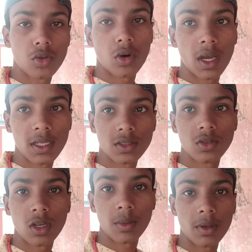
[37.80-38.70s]
तो गए
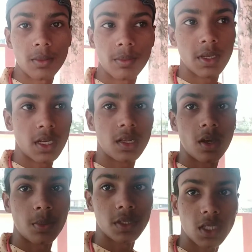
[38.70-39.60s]
जो अभी हम बिजली
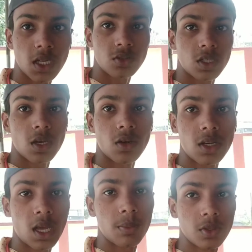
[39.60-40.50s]
ऑफिस आ चुके हैं
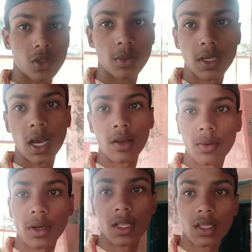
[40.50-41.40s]
और यहाँ पे जो भी कागज़
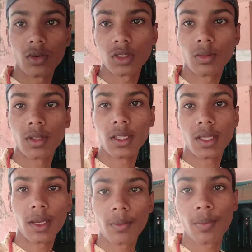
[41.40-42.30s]
वगैरह था वो सब दे
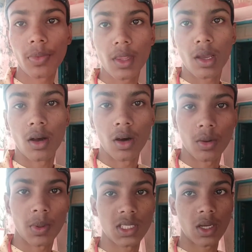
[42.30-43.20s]
दिए हैं
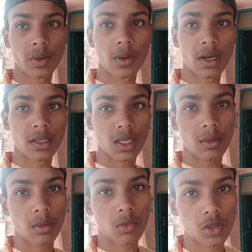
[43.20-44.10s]
और पैसा भी जमा कर दिया
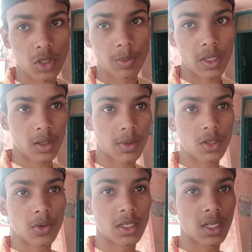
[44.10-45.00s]
अब हमको जो है पंद्रह
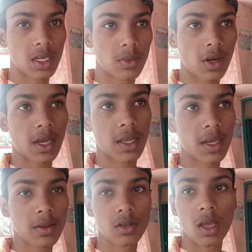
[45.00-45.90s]
मिनट वेट करने बोला गया
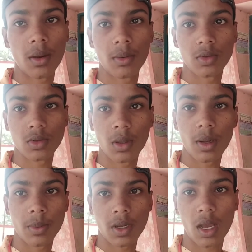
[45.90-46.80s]
है अब
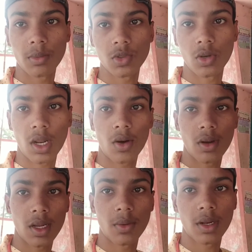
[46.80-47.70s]
हर काम जो हो रहा है
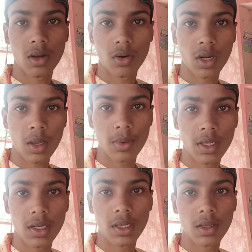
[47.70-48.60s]
ऑनलाइन वगैरह हो रहा है
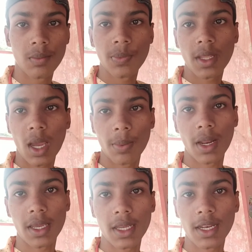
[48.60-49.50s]
बिजली
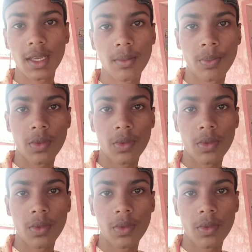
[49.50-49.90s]
अप्लाई के लिए